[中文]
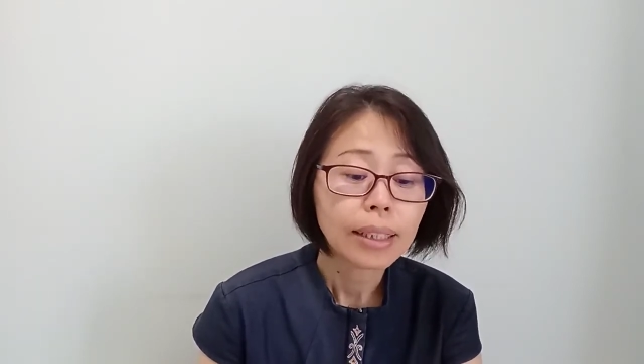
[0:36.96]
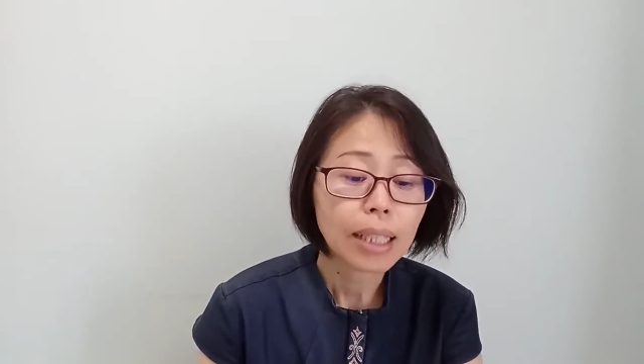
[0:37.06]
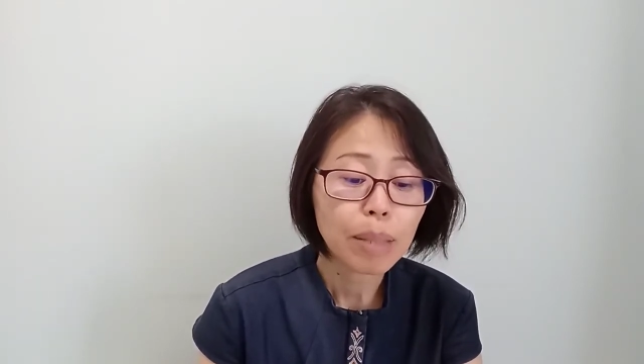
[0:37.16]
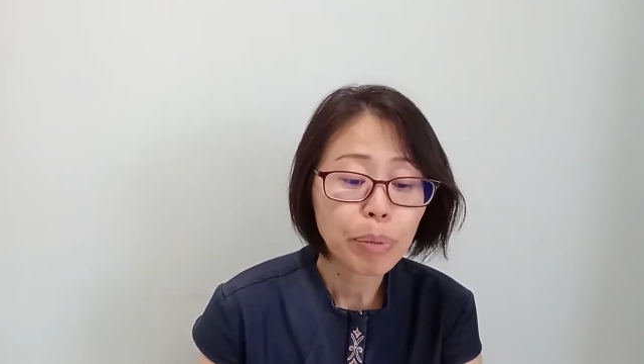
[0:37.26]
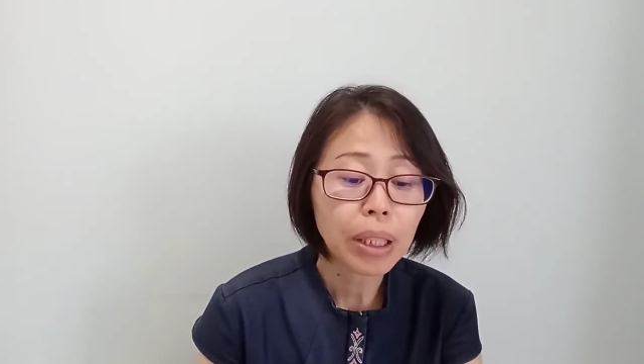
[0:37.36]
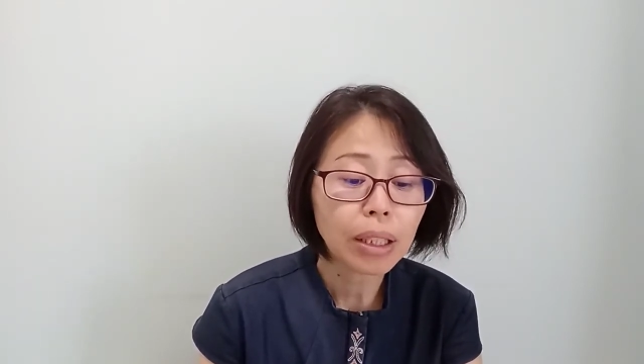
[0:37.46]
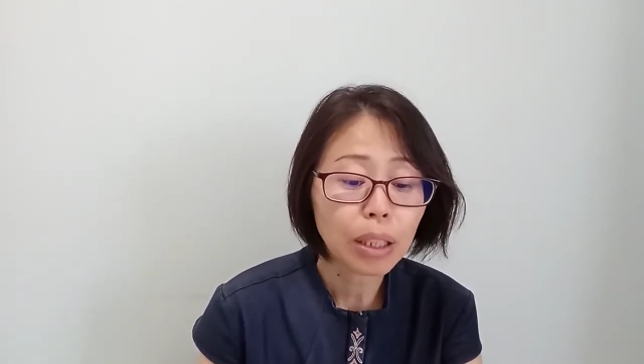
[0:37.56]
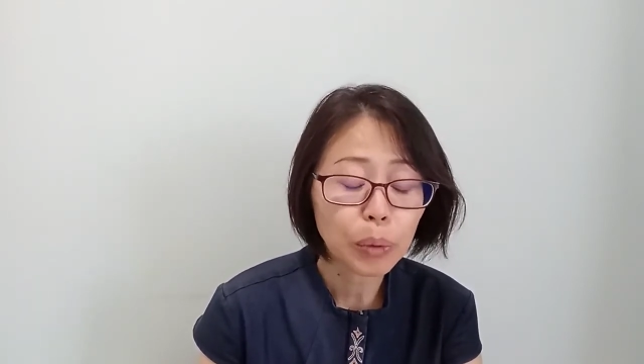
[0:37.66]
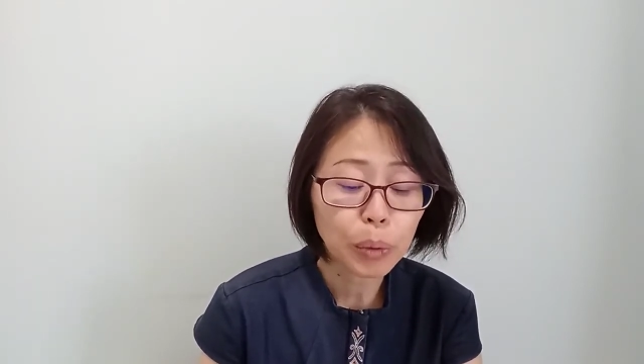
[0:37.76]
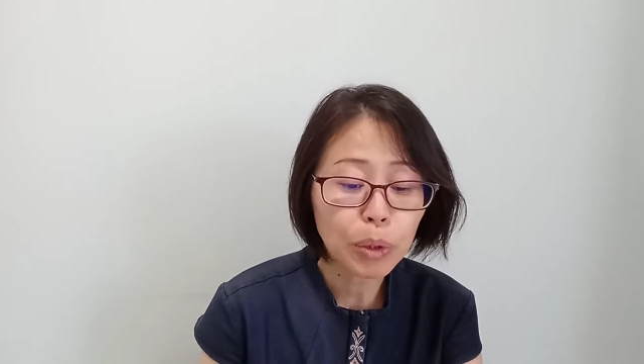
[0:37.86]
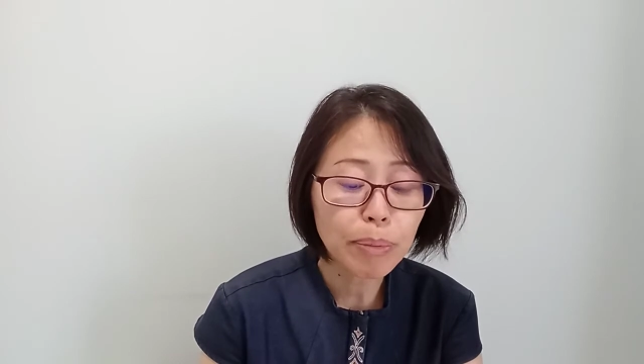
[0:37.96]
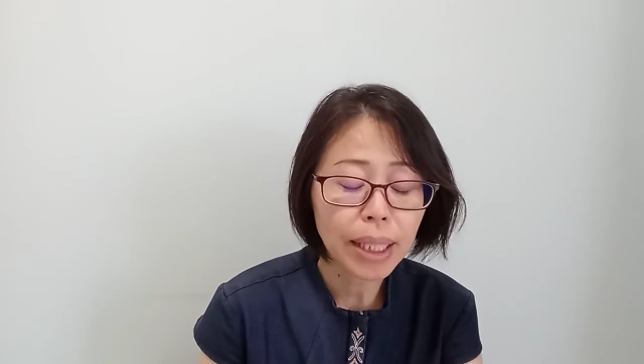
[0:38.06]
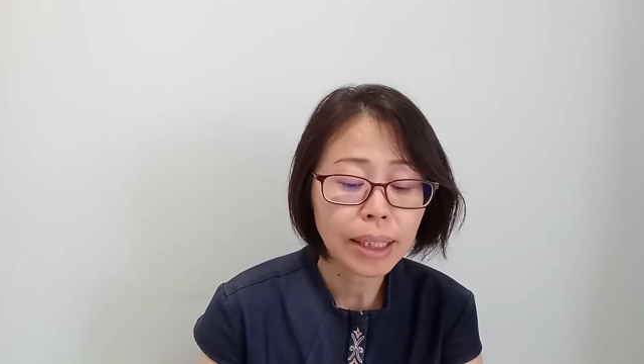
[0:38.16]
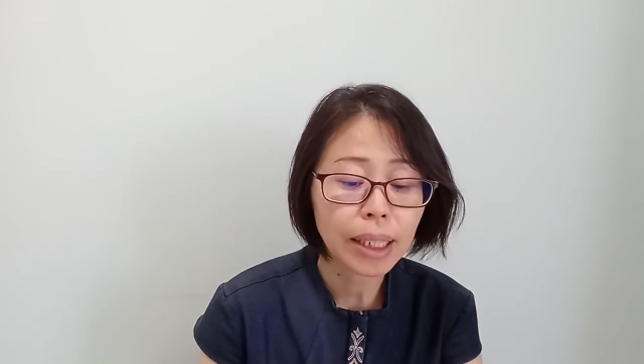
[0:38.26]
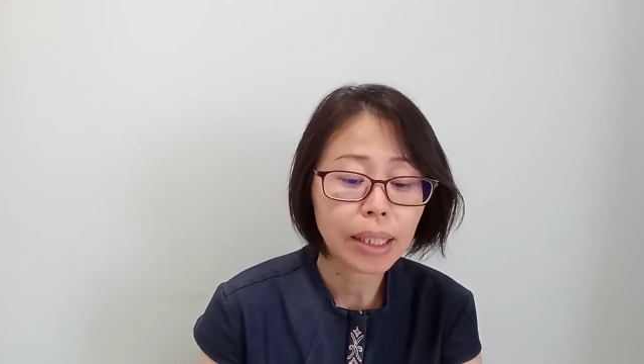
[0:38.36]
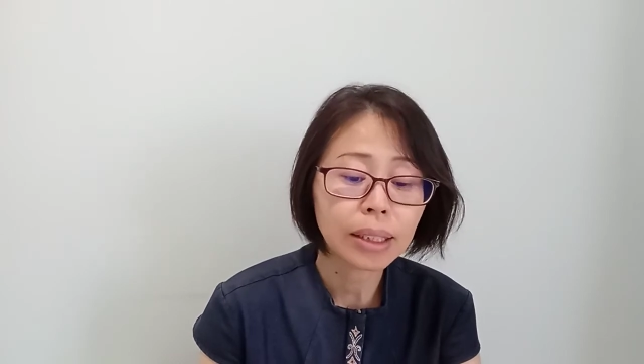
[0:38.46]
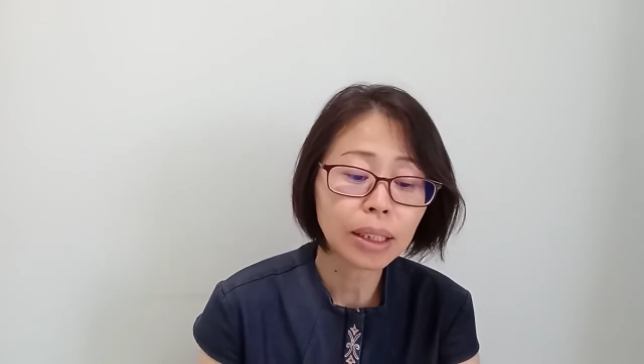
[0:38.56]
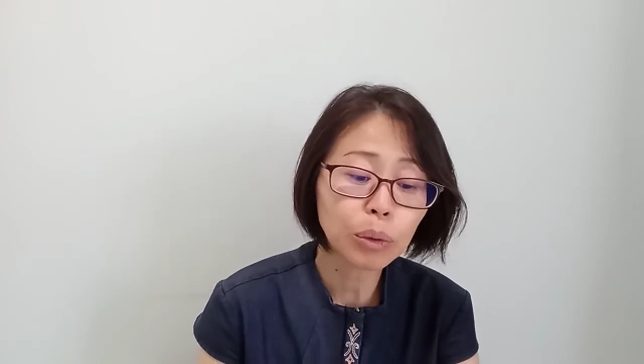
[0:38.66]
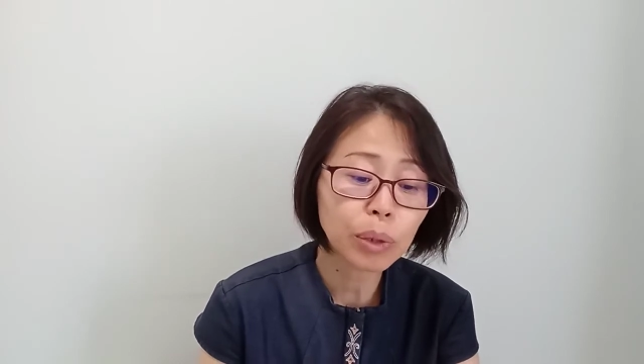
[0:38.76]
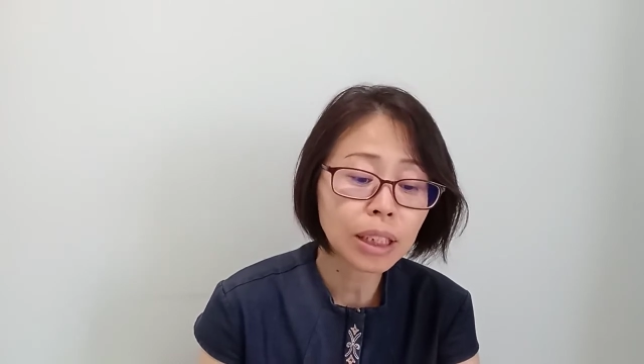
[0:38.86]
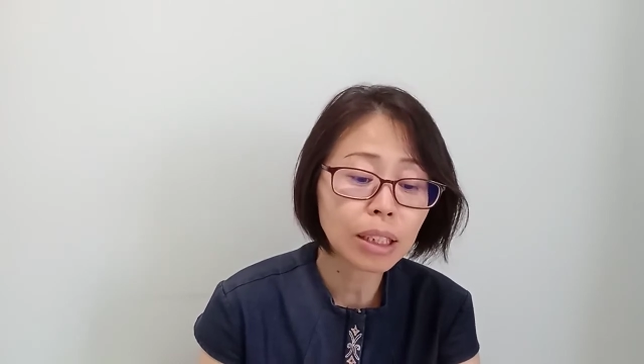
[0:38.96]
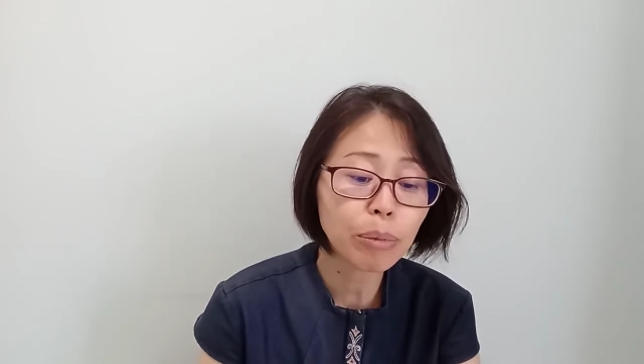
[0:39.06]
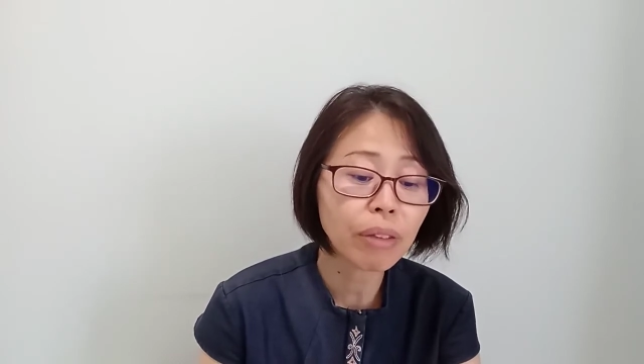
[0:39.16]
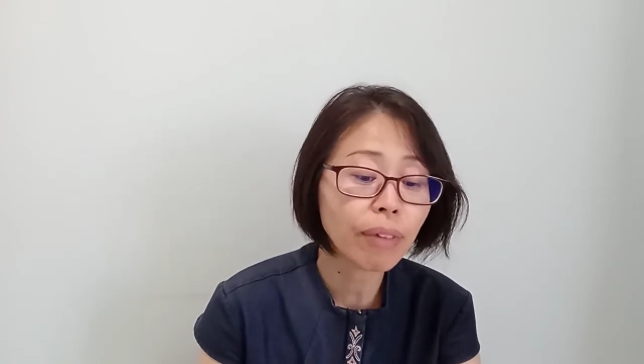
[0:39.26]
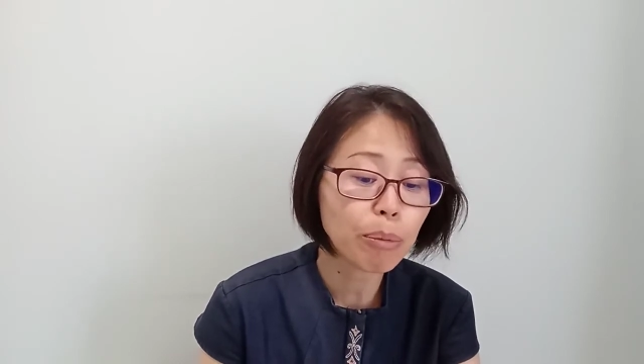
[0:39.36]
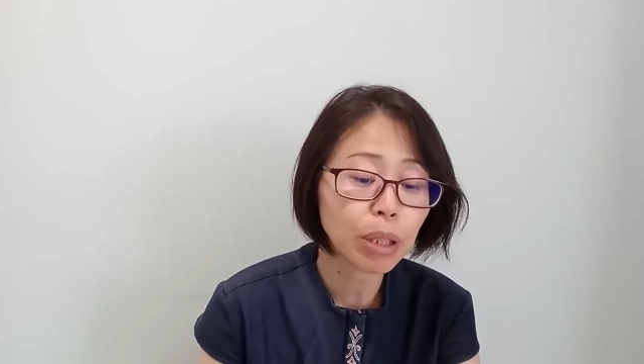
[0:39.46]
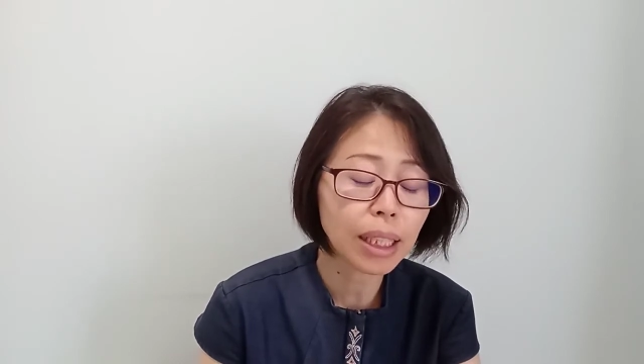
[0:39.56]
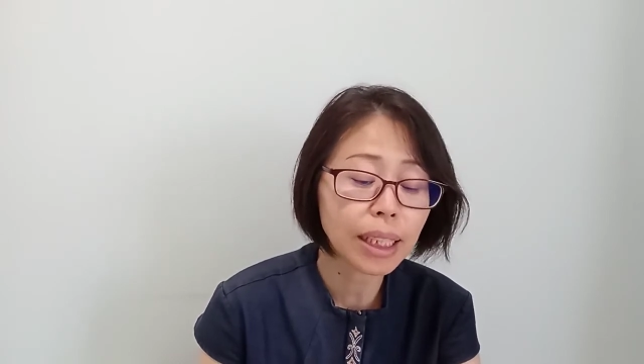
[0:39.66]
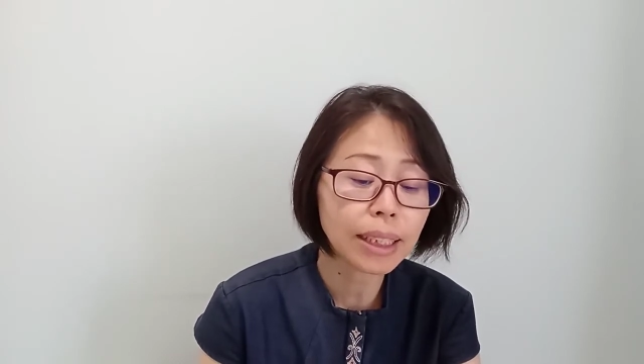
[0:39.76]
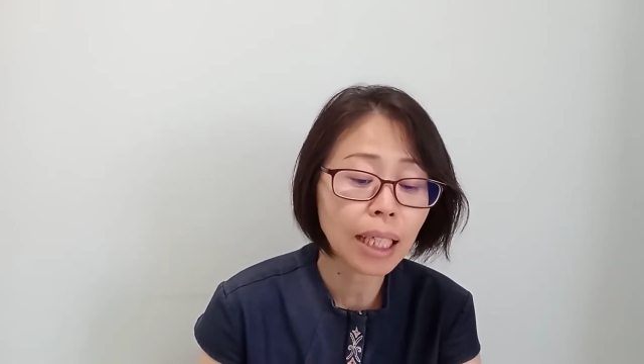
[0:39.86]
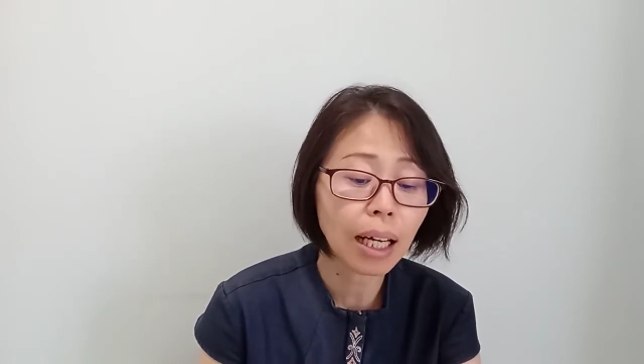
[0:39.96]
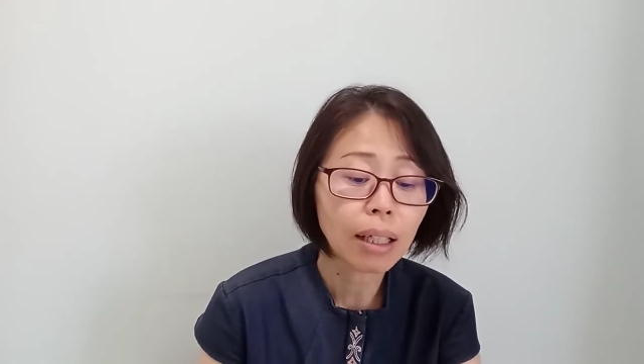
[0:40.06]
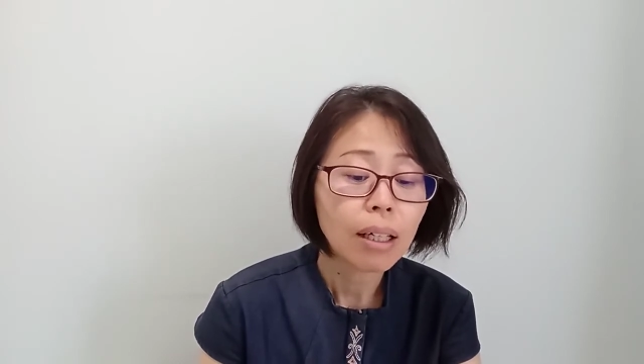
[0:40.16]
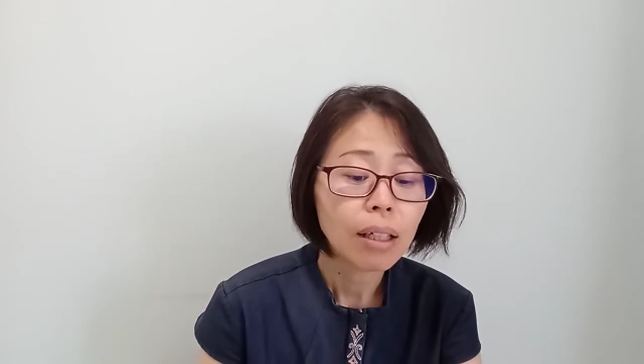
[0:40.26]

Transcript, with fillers: 在冰冷的舆论面前，兴国生命发表了立场，